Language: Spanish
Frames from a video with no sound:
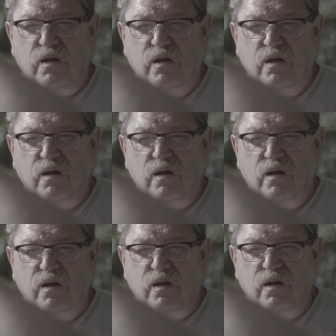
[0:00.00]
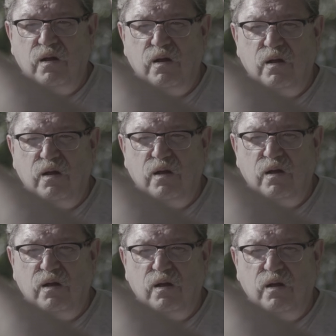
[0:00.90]
como ningún
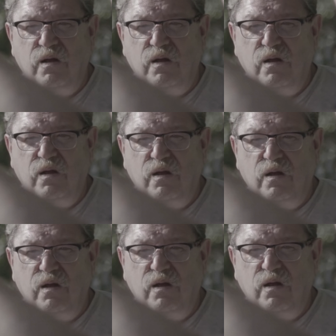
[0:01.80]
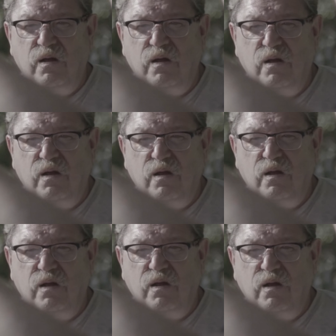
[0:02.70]
otro a, este
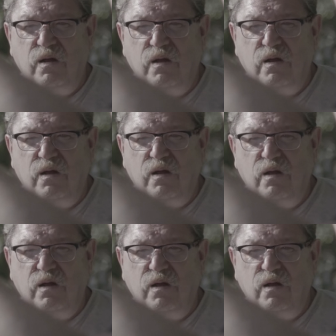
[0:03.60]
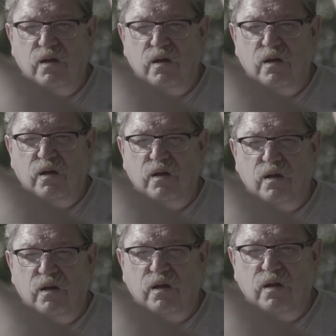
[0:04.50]
caso. Ellos
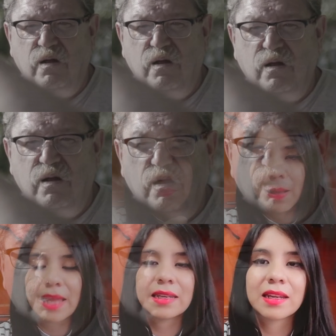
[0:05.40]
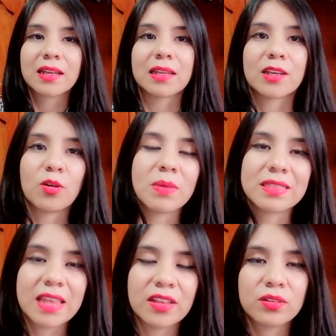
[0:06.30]
pues van eh,
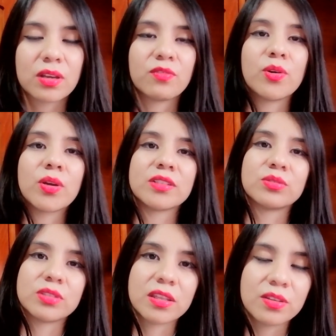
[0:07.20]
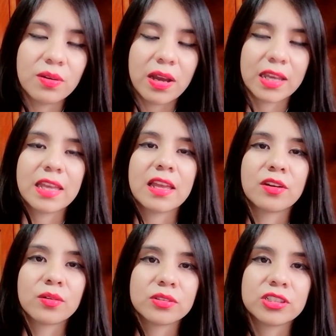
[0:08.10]
comentando qué fue lo que sucedió
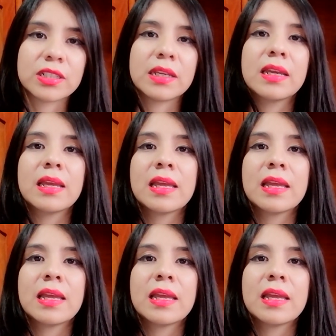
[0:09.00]
aquella noche,